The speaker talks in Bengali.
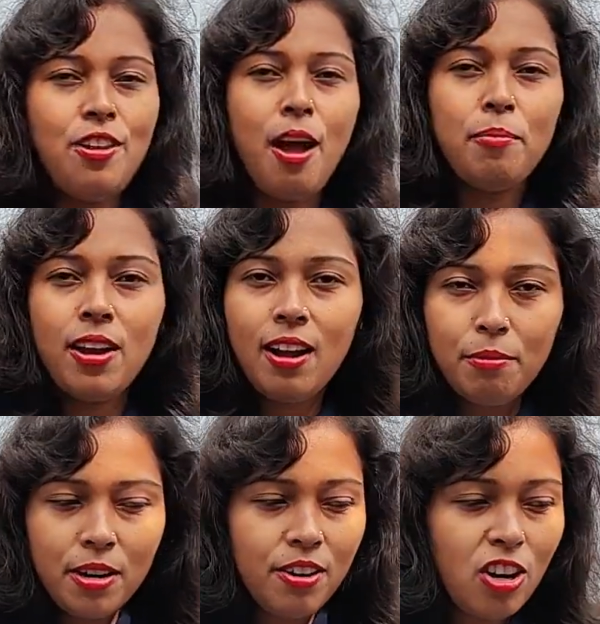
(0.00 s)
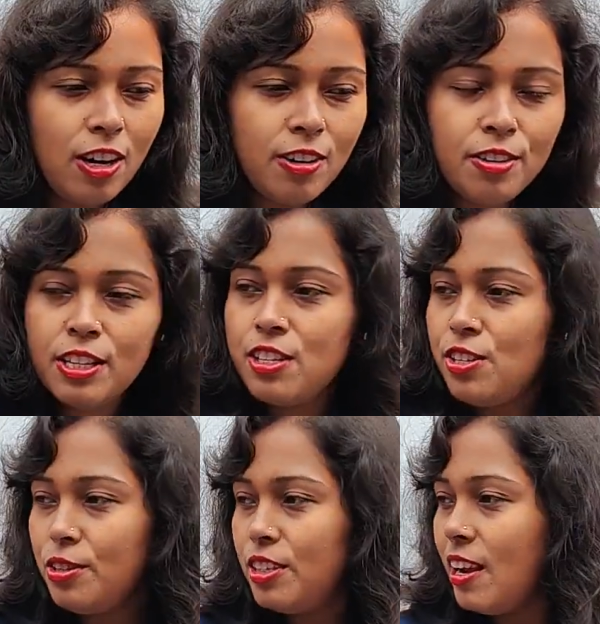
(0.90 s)
আমরা খাবারের অর্ডার করেছি
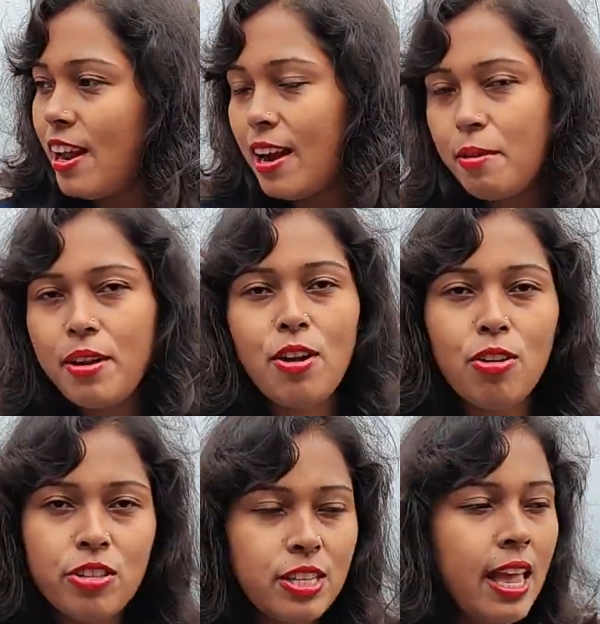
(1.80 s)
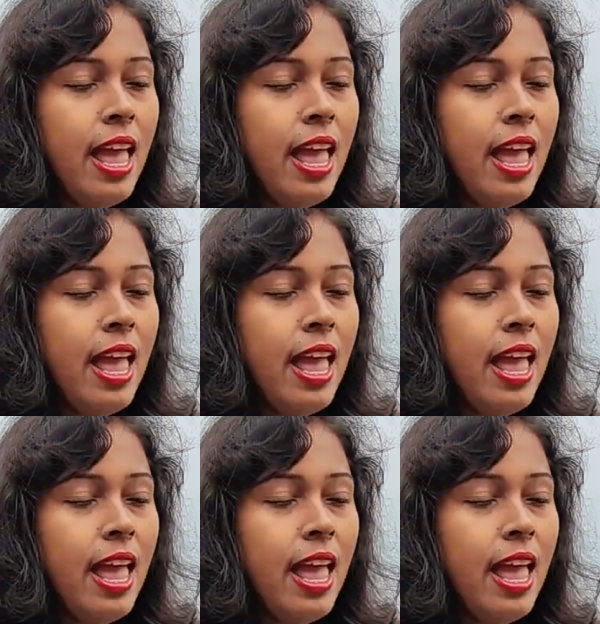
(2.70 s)
তো সেই রান্নাবান্না হচ্ছে